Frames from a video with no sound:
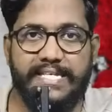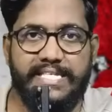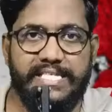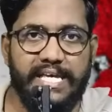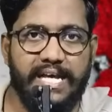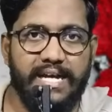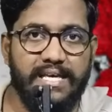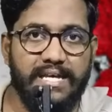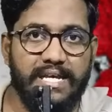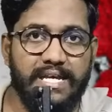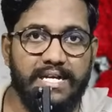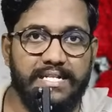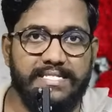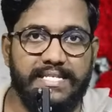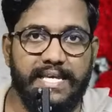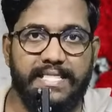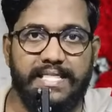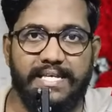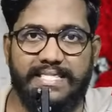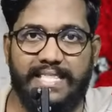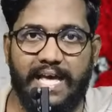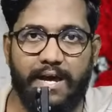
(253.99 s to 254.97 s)
கிளர்ச்சியாளர்கள்
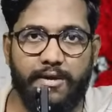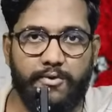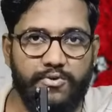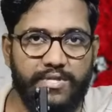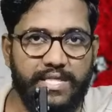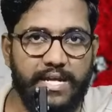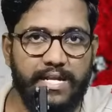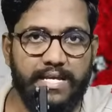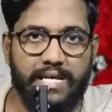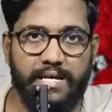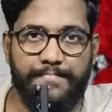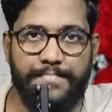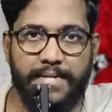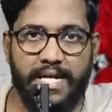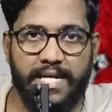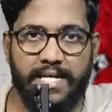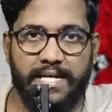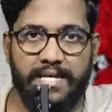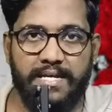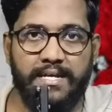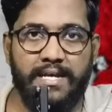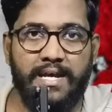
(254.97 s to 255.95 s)
செய்த தாக்குதலுக்கு
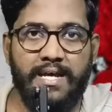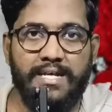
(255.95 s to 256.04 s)
பிறகு